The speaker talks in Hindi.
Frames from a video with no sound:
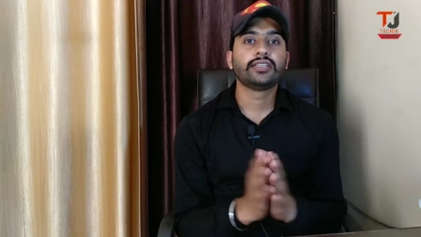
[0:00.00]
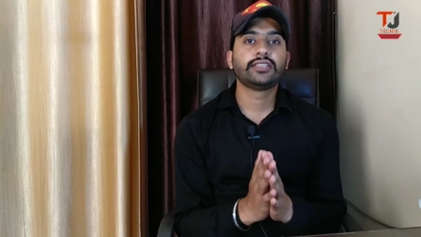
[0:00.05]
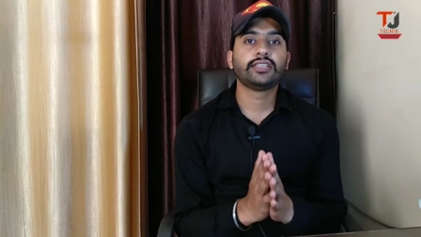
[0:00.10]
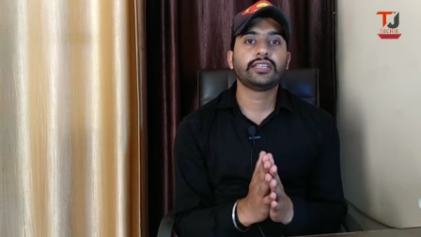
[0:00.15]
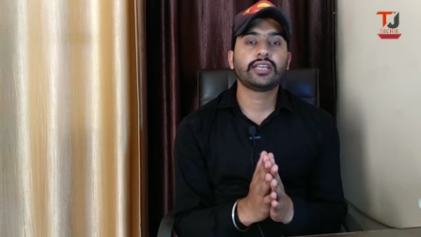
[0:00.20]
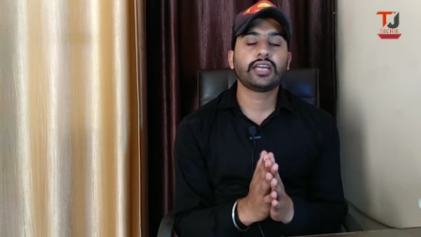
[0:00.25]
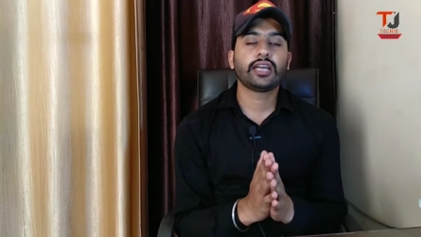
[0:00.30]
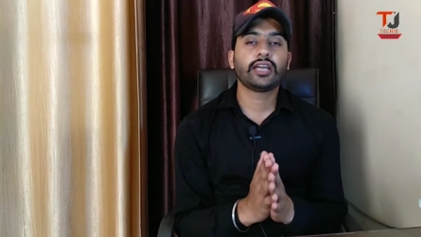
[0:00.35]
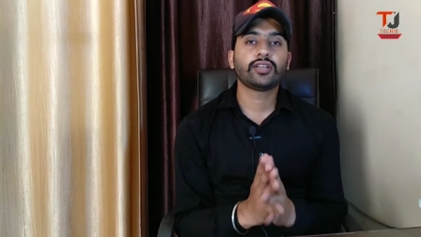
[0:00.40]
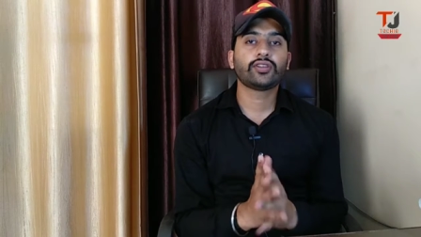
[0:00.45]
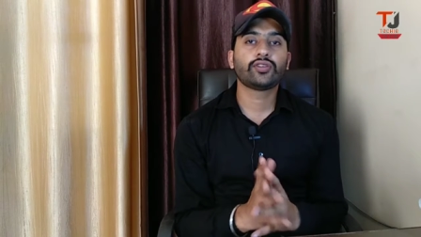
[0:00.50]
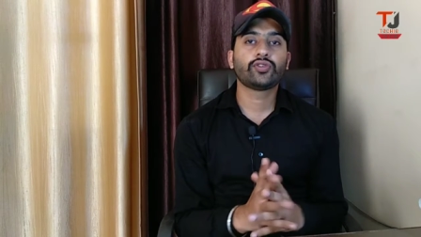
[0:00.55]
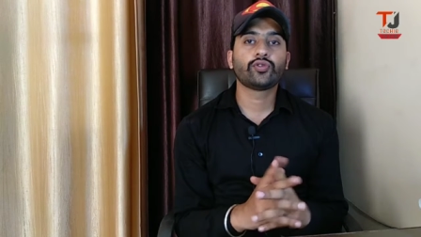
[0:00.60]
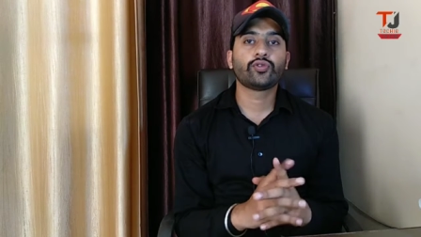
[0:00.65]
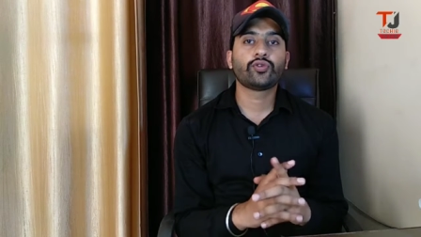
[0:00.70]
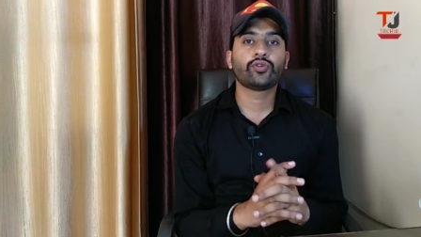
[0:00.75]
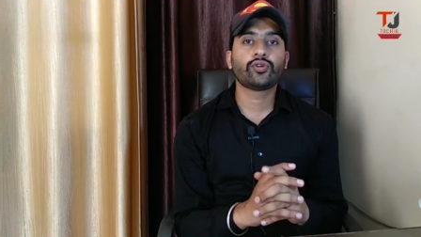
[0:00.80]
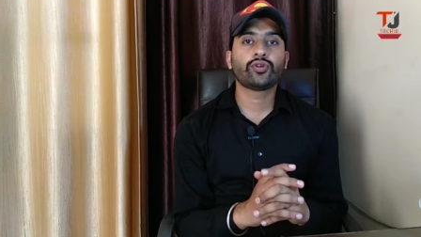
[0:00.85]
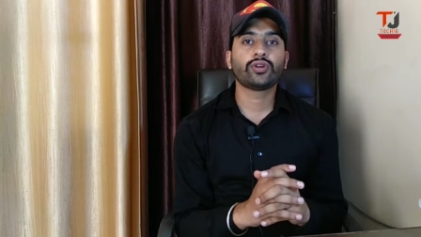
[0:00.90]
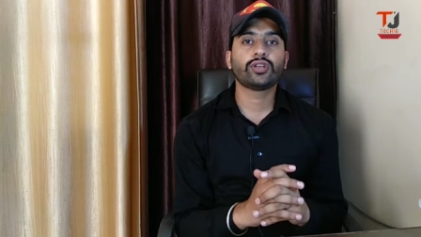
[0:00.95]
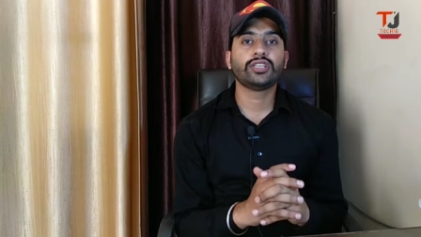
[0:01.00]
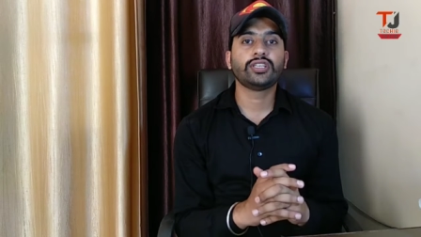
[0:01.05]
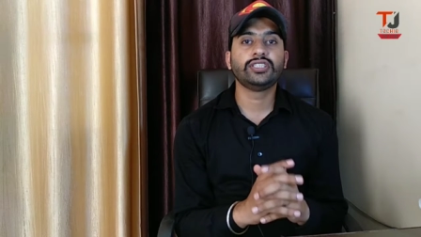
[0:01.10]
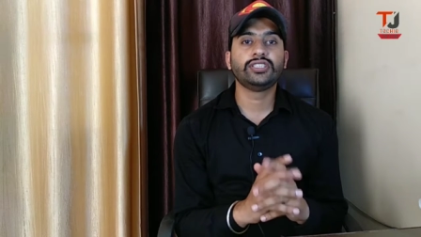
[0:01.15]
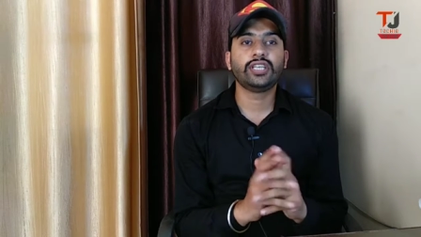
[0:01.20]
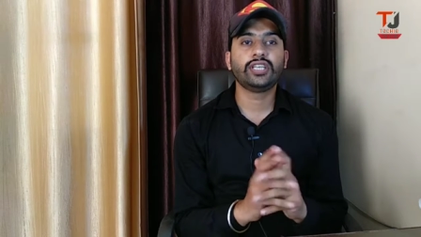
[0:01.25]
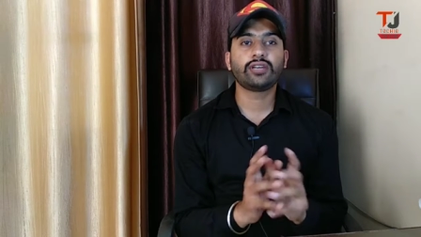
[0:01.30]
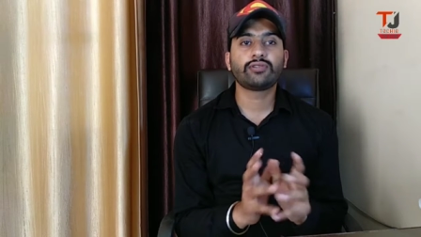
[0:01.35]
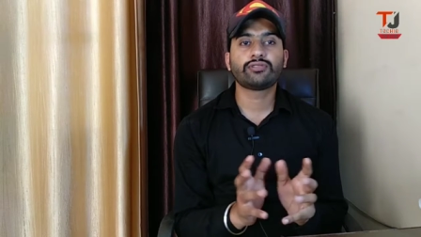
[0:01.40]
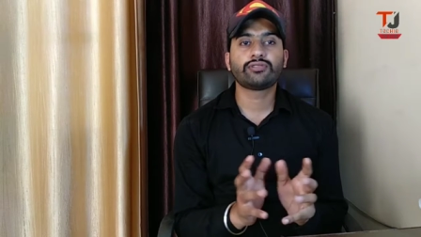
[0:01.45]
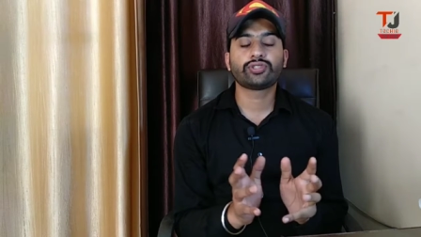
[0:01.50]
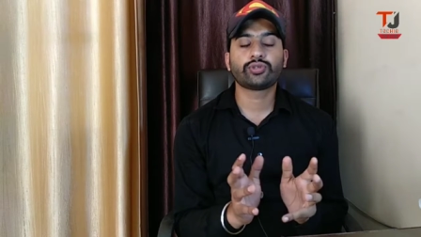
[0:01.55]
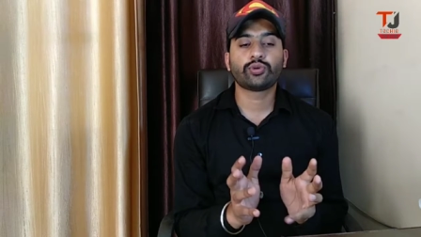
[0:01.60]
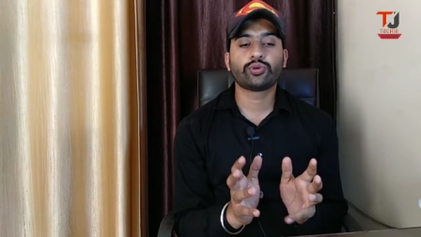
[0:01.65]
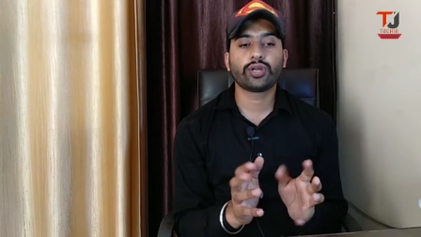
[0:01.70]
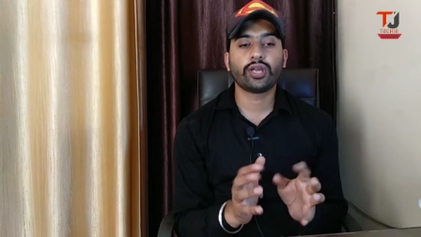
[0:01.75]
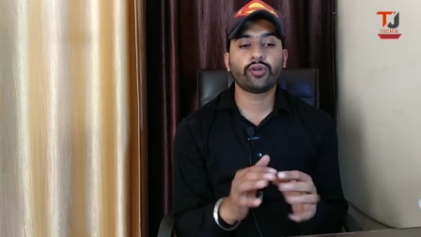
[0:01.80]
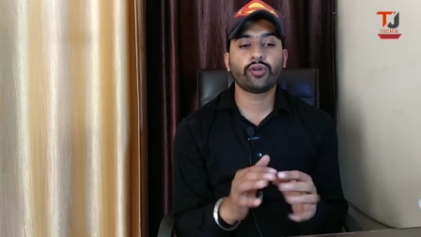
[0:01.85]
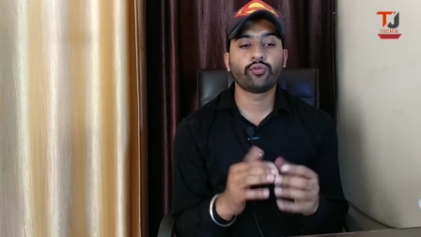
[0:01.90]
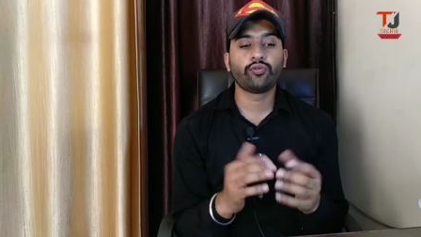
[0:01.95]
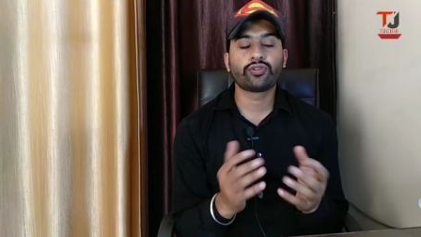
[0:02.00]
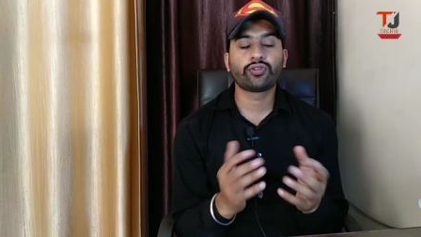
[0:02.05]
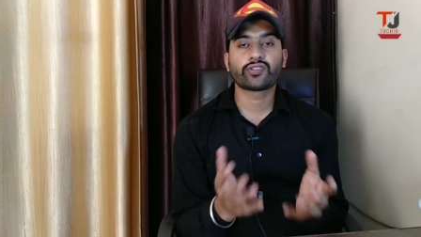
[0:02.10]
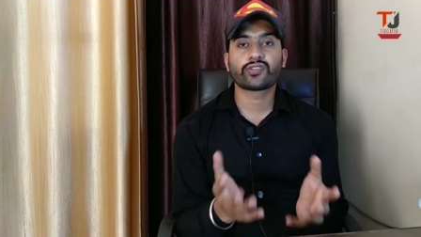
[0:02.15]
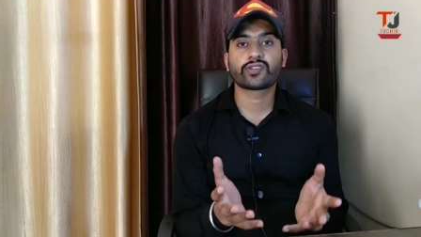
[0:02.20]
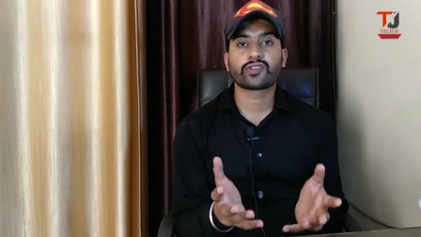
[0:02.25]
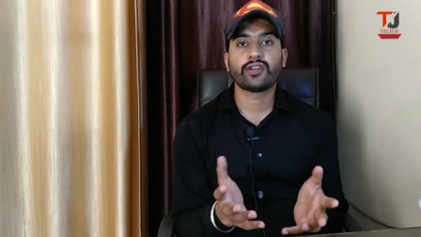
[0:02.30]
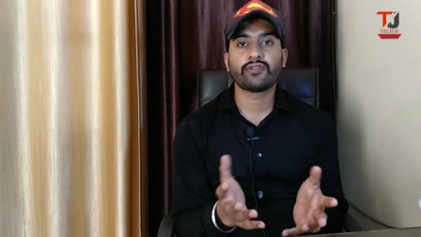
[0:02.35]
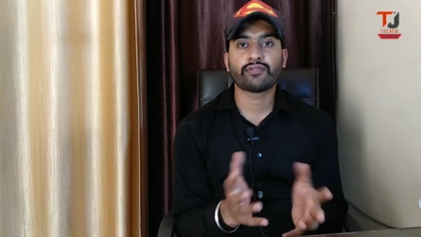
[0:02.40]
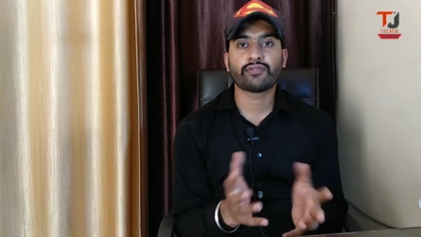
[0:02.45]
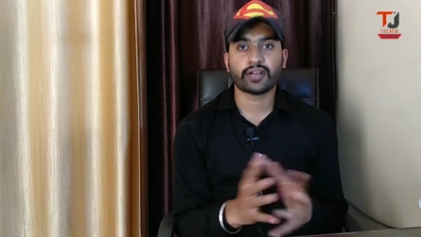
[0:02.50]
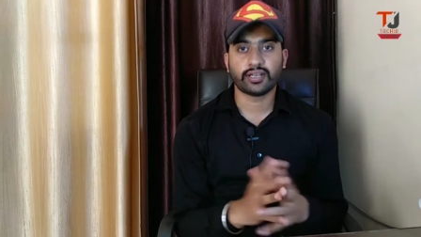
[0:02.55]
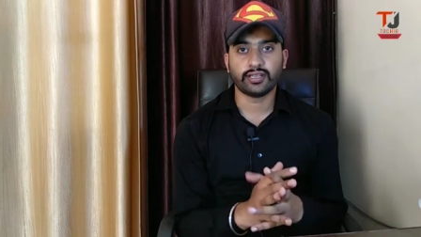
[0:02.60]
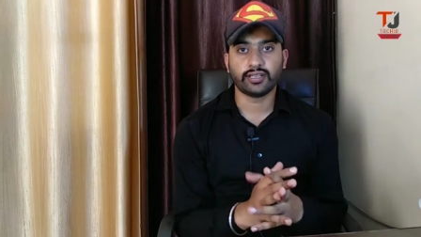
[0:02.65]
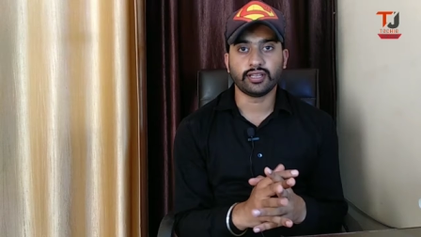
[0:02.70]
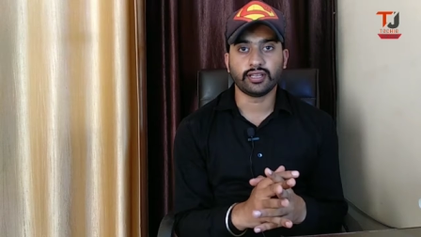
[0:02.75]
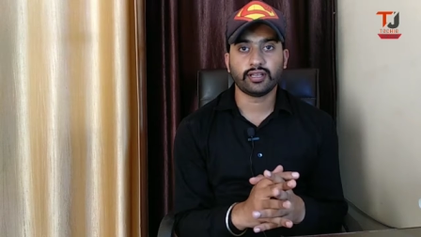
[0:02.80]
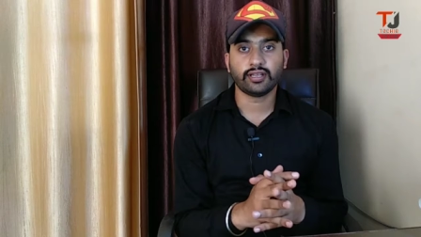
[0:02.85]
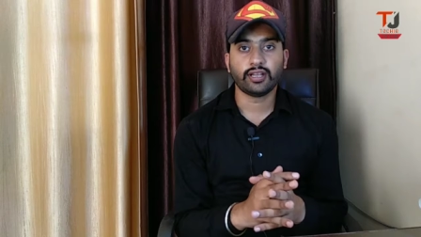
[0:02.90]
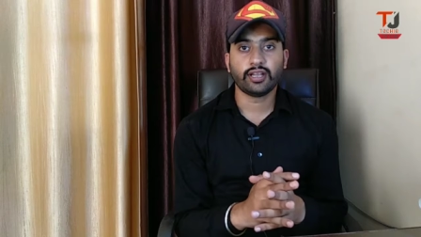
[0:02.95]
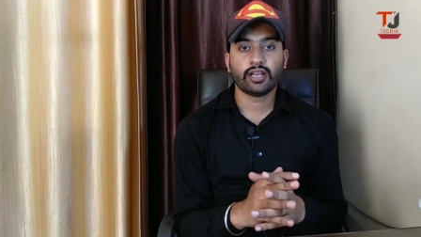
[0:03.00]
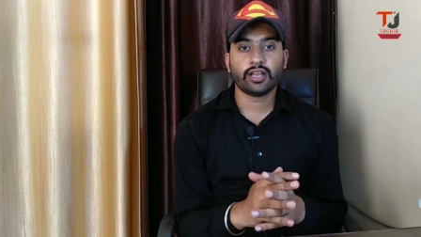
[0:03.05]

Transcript: ठीक है तो ये कुछ हो गया रूट्स के फ़ायदे